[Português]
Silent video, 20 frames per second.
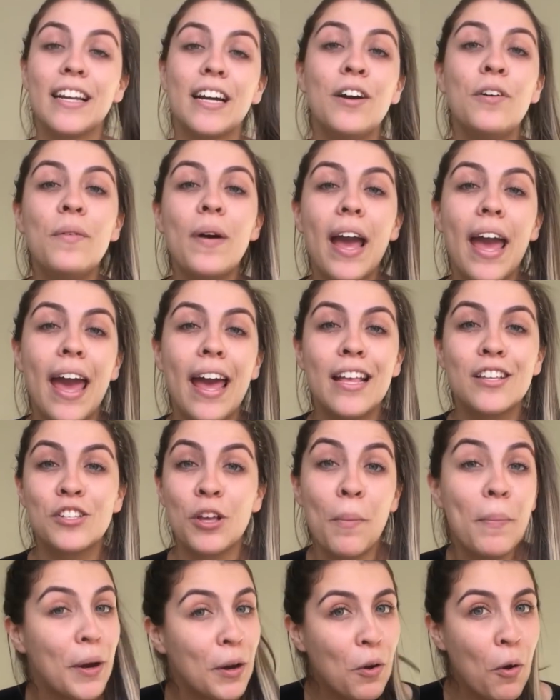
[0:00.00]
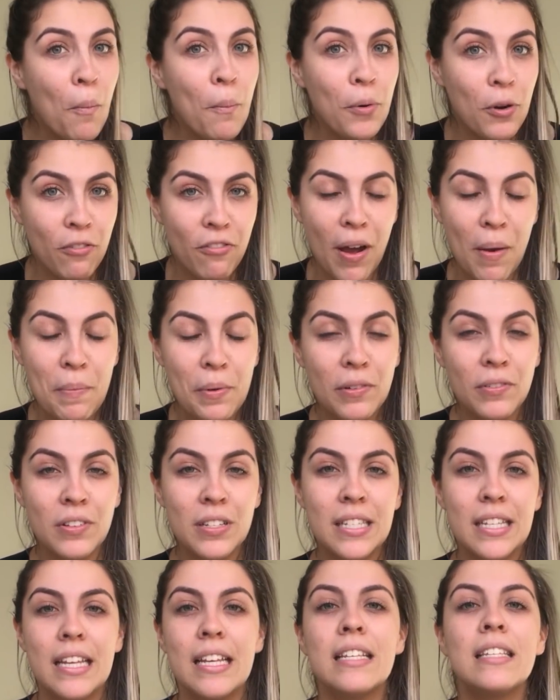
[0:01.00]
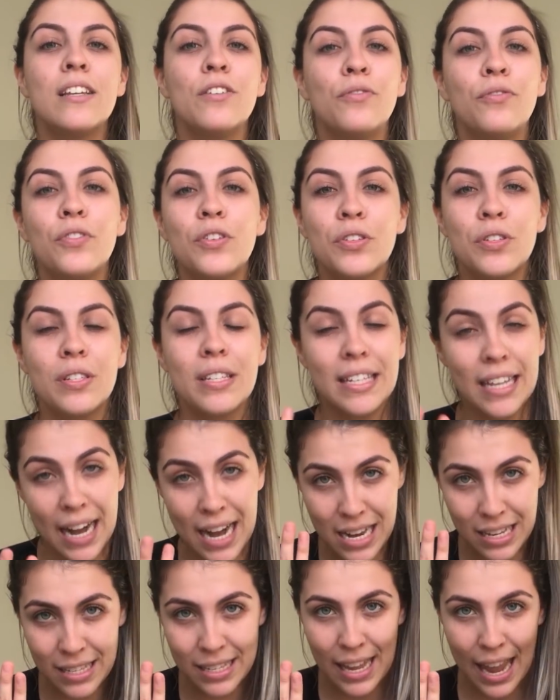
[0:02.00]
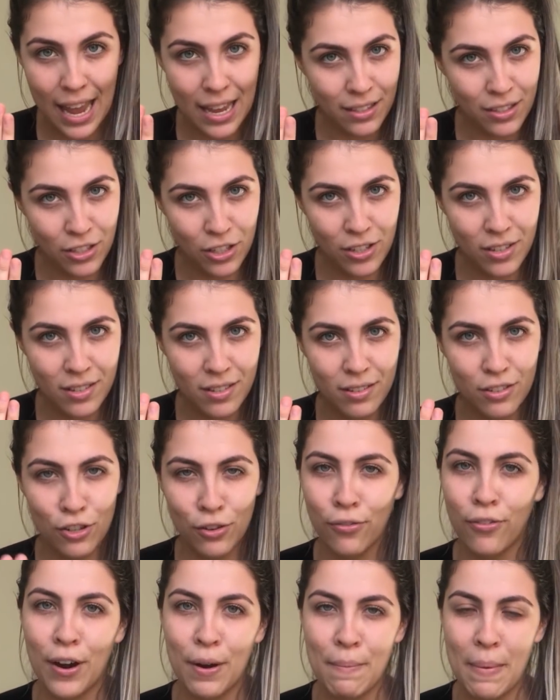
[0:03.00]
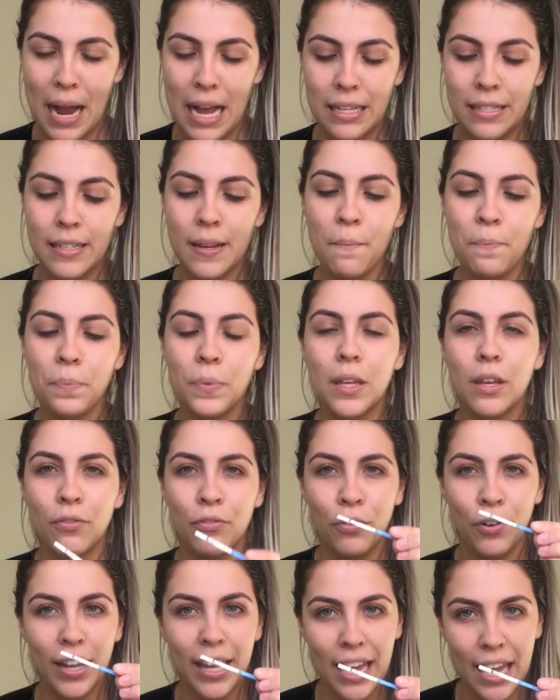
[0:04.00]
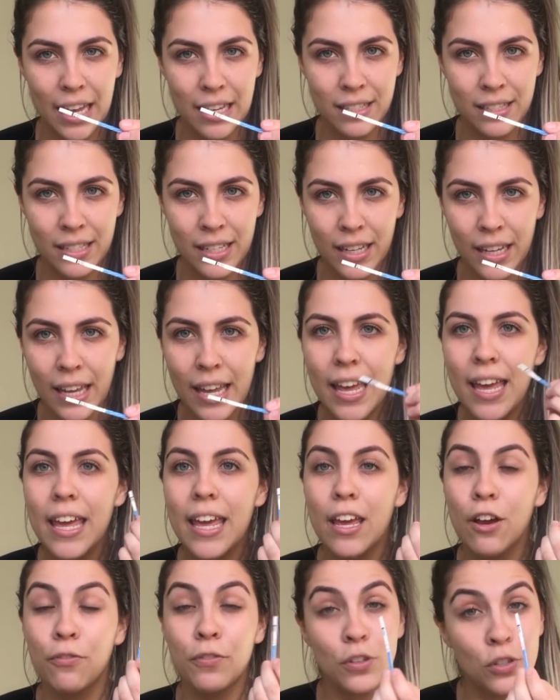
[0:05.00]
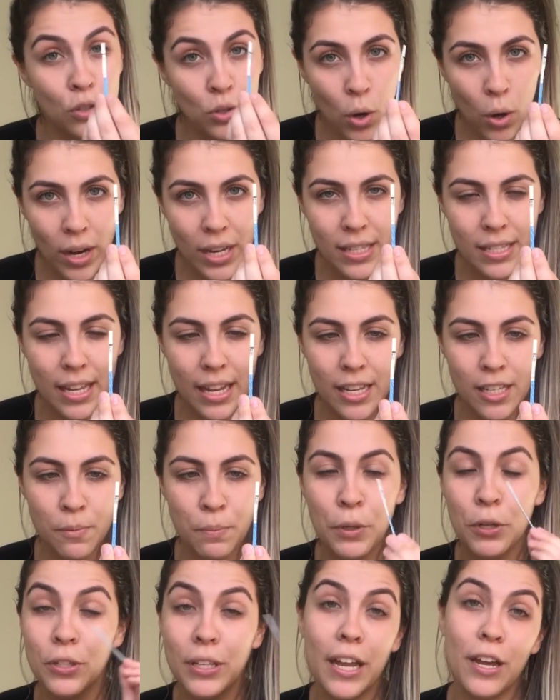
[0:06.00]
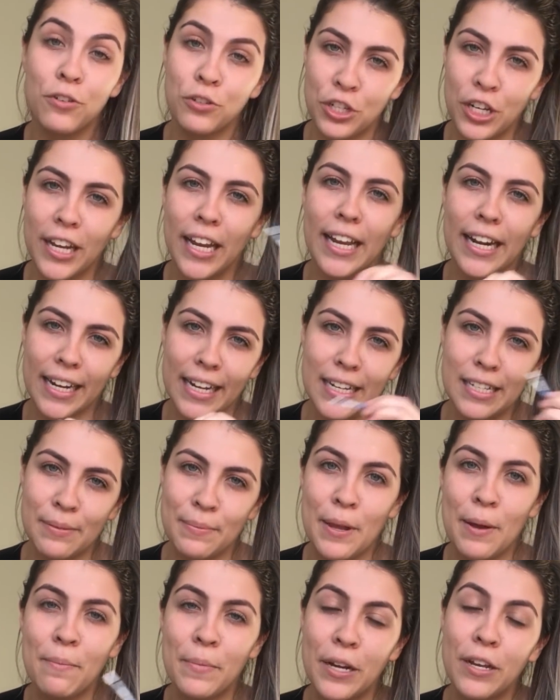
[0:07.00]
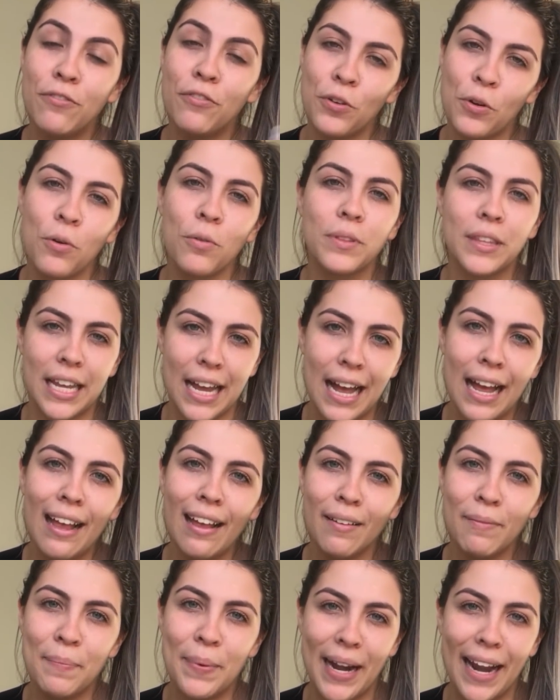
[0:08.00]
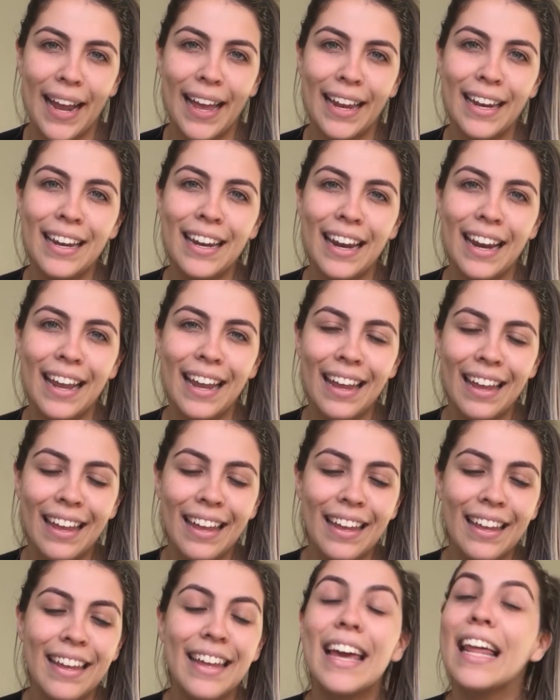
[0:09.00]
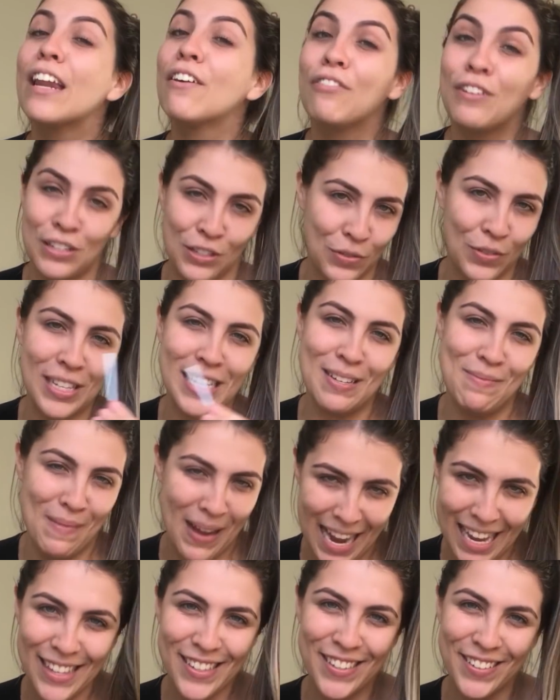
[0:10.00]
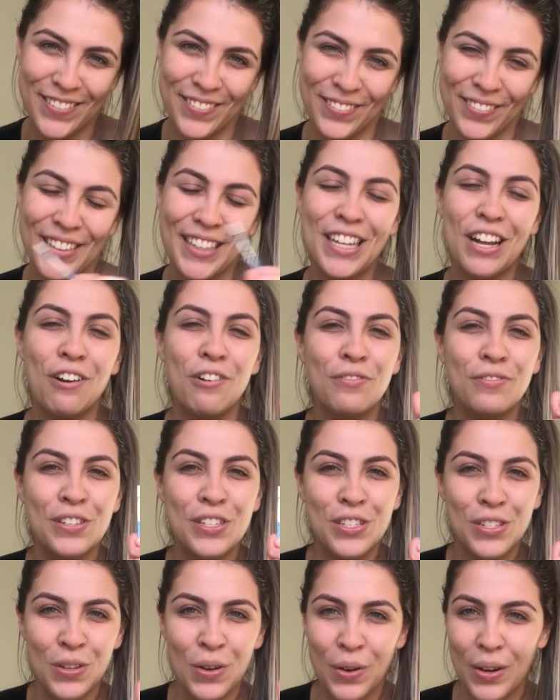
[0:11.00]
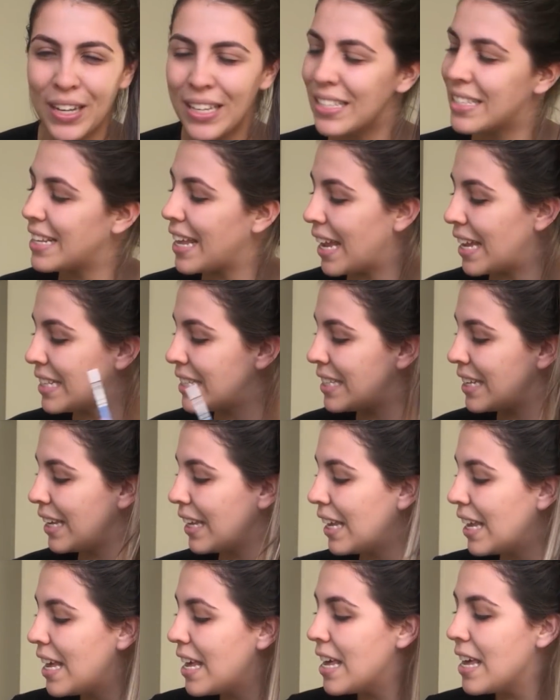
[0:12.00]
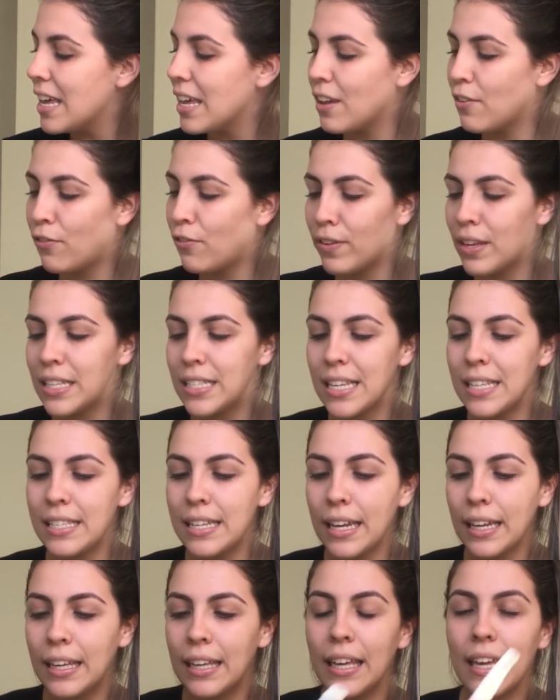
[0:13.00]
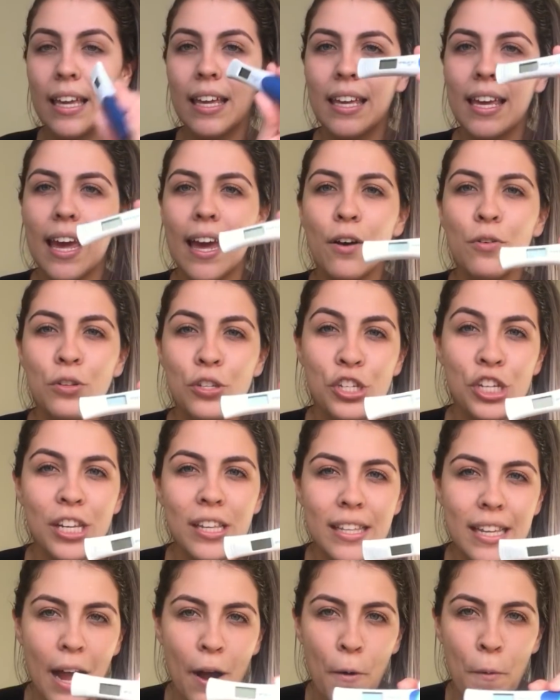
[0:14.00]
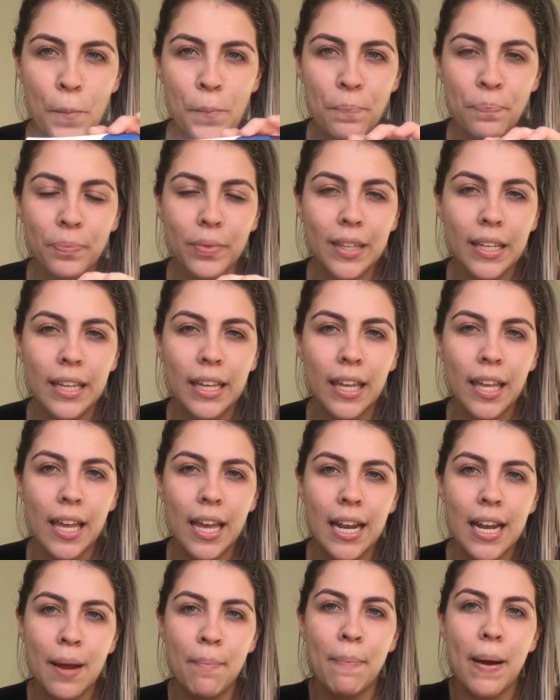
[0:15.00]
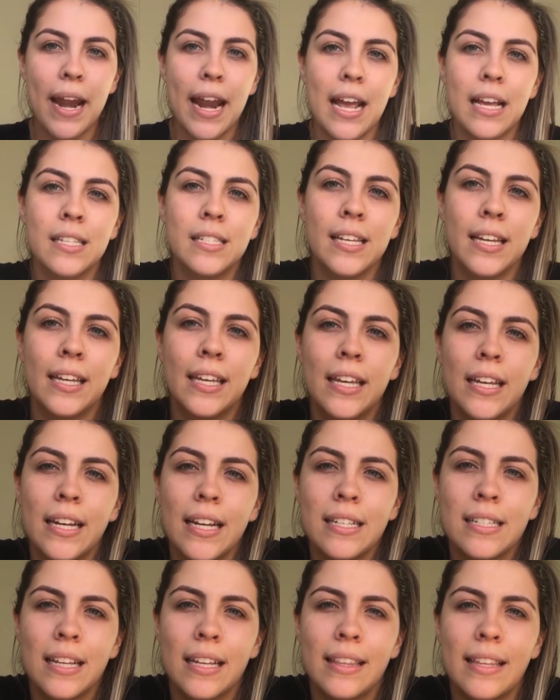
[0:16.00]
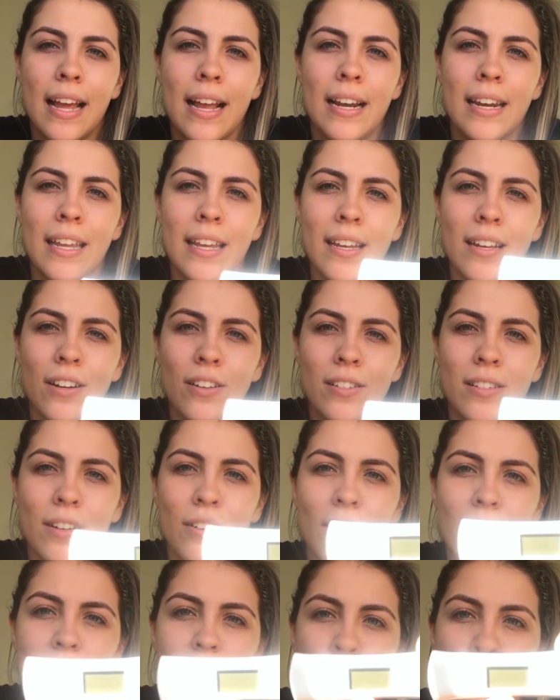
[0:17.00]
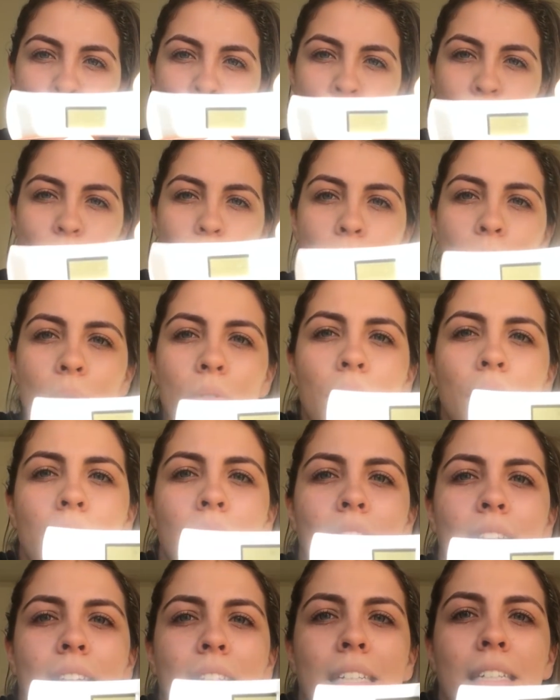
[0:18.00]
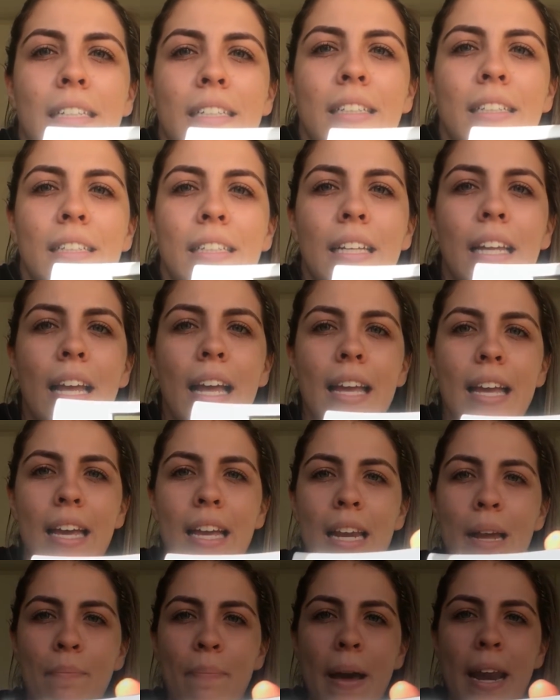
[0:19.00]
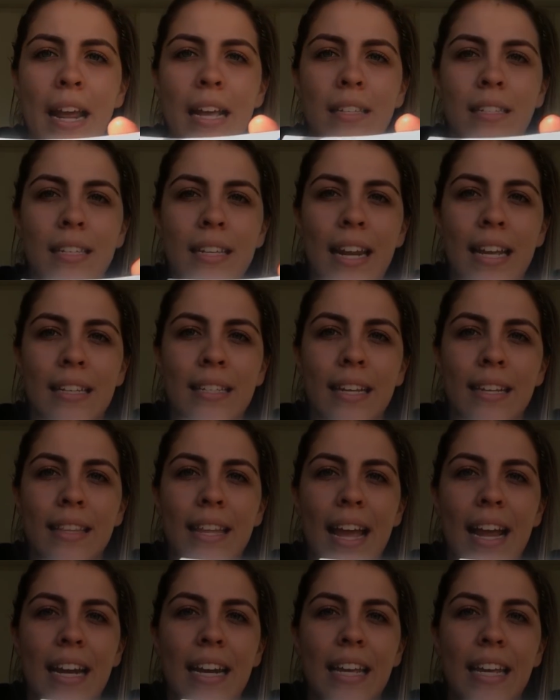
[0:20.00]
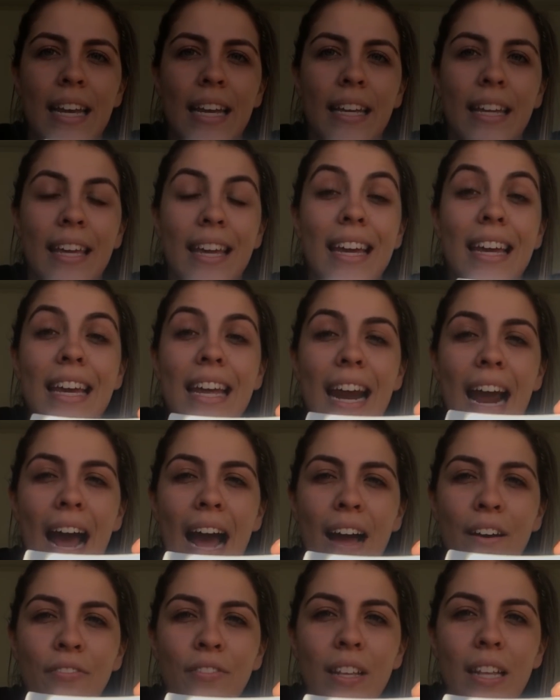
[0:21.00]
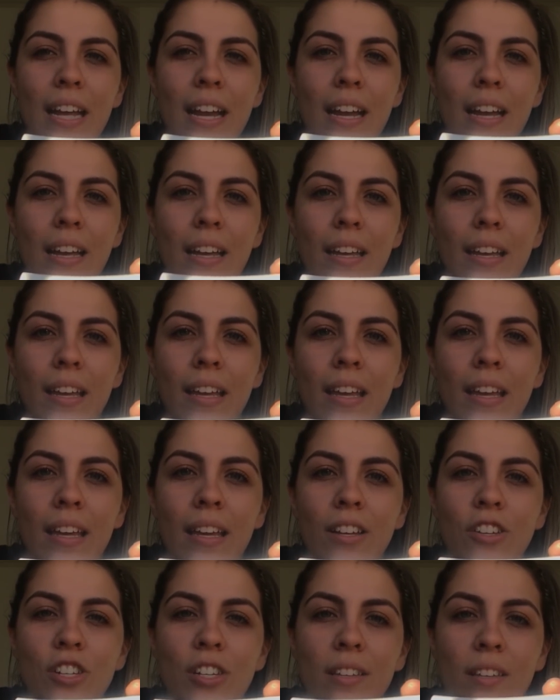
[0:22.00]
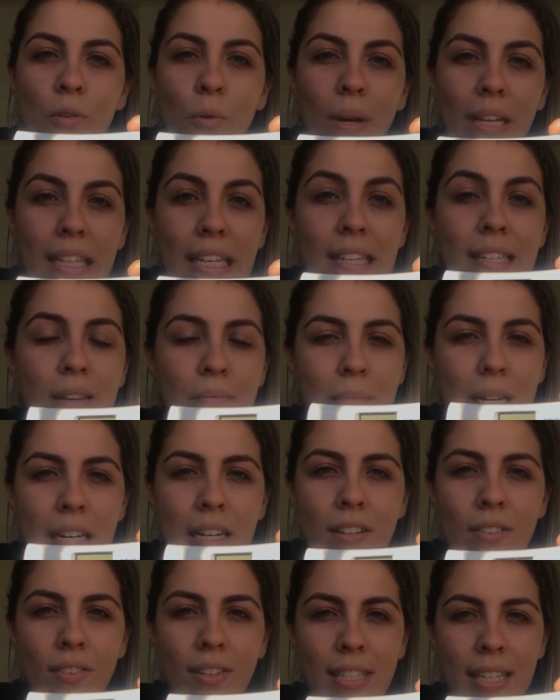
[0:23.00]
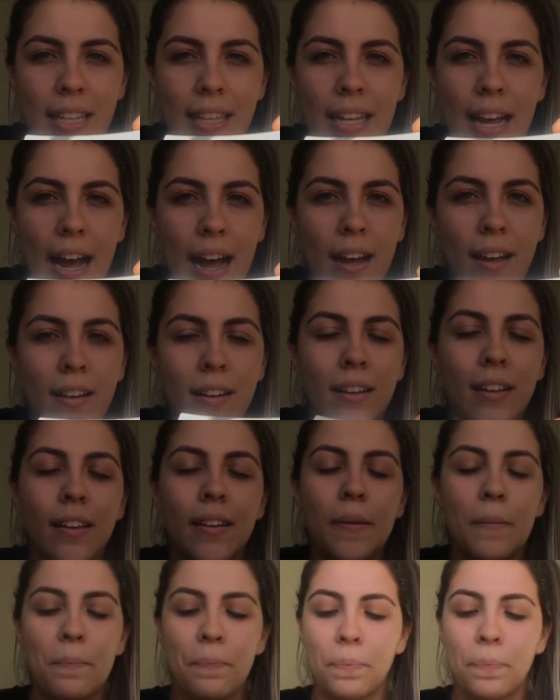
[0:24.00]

Então, é, só para comprovar para vocês, eu fiz três testes de farmácia, que foi esse. Eu fiz dois desses, porque daí eu cheguei na casa da minha mãe e fui contar pra ela, né? E ela fez eu fazer mais um. Então eu fiz dois desse. E fiz esse aqui, que é o digital, que ele aparece aqui nessa telinha. Nossa, agora tá um sol ele aparece nessa telinha aqui, grávida, e de quantas semanas você tá.